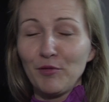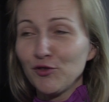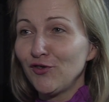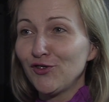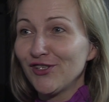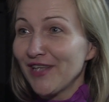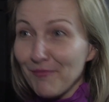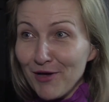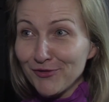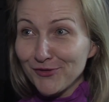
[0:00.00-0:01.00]
poćwiczyć na
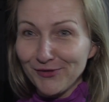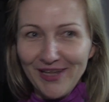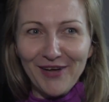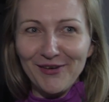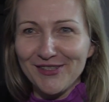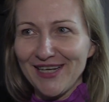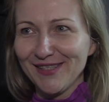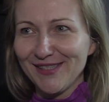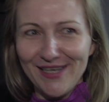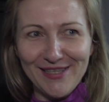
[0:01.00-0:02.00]
mężu, na
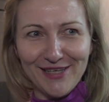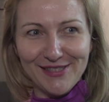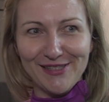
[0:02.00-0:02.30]
koleżance, na